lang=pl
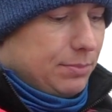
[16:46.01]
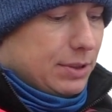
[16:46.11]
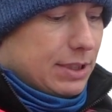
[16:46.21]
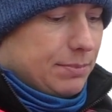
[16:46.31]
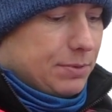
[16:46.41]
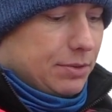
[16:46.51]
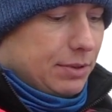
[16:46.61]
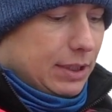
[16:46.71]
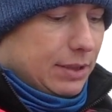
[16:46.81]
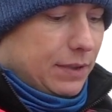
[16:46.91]
Mocna
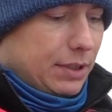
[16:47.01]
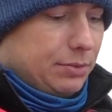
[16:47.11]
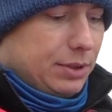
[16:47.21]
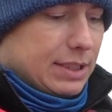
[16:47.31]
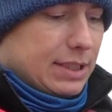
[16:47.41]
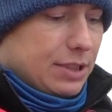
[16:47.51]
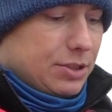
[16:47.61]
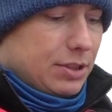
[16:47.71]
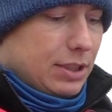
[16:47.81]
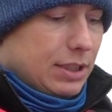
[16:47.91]
przekładnia gwarantuje
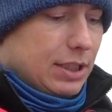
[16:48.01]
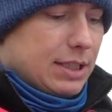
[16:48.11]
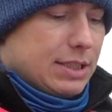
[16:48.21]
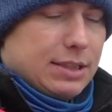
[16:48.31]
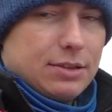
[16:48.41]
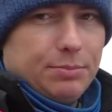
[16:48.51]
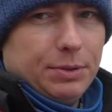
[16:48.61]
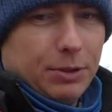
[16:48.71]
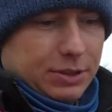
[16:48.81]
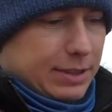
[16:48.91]
znaczne
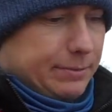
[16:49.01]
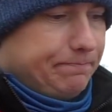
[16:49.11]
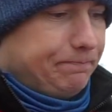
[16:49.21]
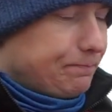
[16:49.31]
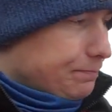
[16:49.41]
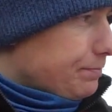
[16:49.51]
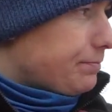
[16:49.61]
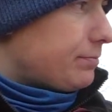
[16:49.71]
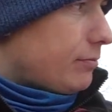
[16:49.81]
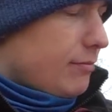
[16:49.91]
zasoby mocy
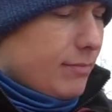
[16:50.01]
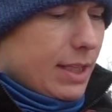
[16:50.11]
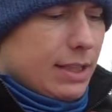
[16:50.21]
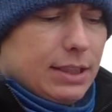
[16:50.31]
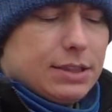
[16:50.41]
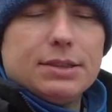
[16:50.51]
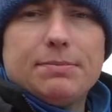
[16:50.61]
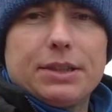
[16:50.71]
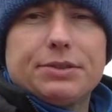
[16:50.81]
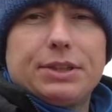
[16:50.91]
też
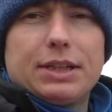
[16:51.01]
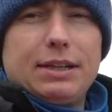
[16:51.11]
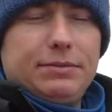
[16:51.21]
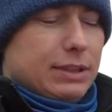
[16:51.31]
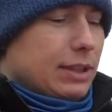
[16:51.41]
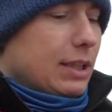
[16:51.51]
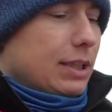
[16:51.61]
jest bardzo ciekawy.